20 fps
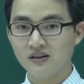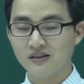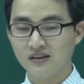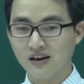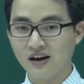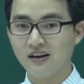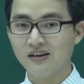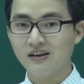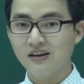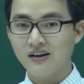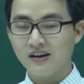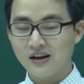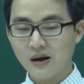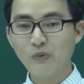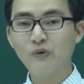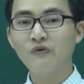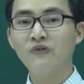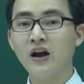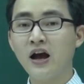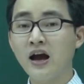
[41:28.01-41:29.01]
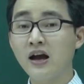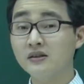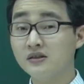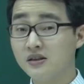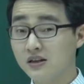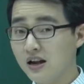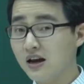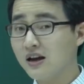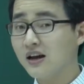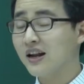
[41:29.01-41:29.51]
Đấy, căn một phần hai
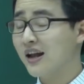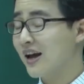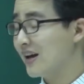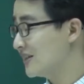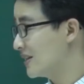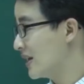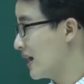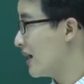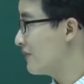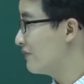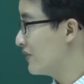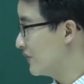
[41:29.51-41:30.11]
chính là căn hai chia hai.